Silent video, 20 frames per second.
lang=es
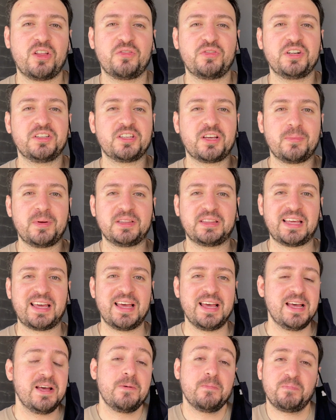Definitivamente,
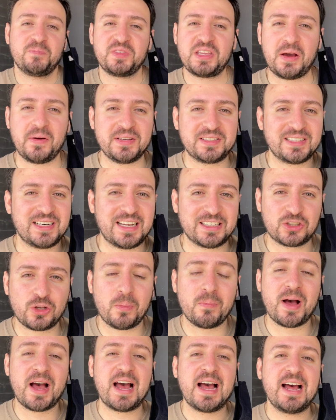ya viste en la
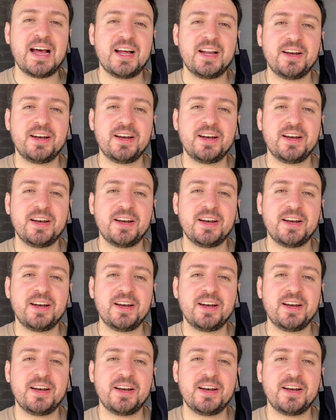toma,